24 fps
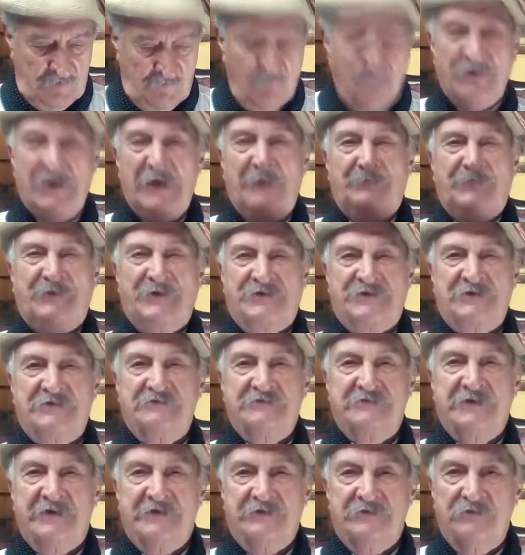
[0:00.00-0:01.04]
Voy a
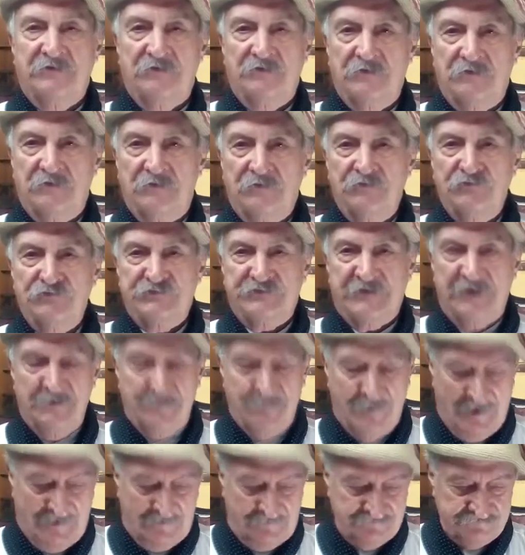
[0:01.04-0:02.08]
presentar un
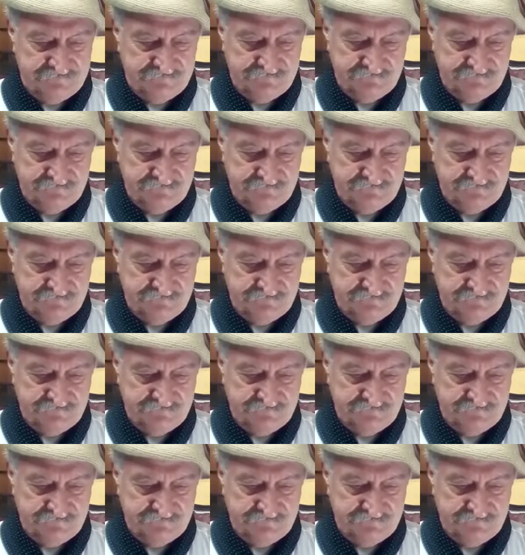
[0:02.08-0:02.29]
tema